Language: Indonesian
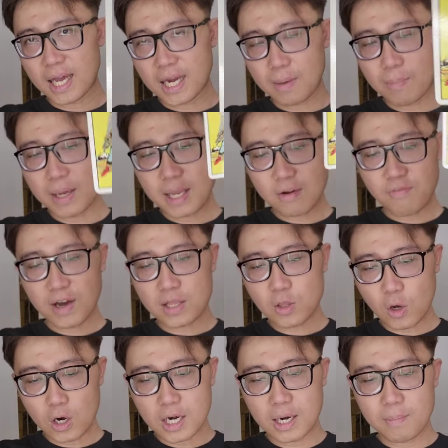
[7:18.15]
ini banyak
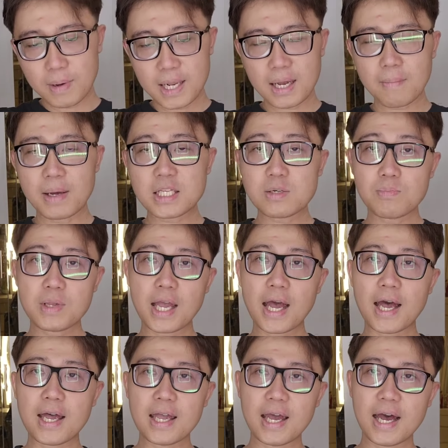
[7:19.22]
faktor dan banyak macamnya
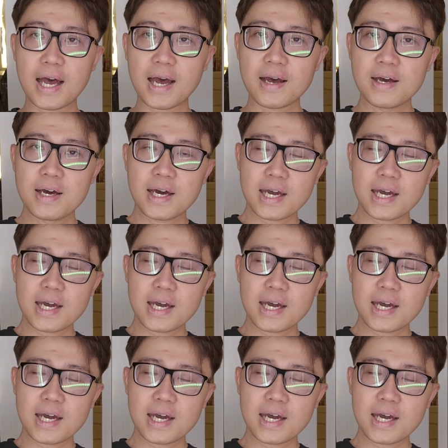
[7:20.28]
ya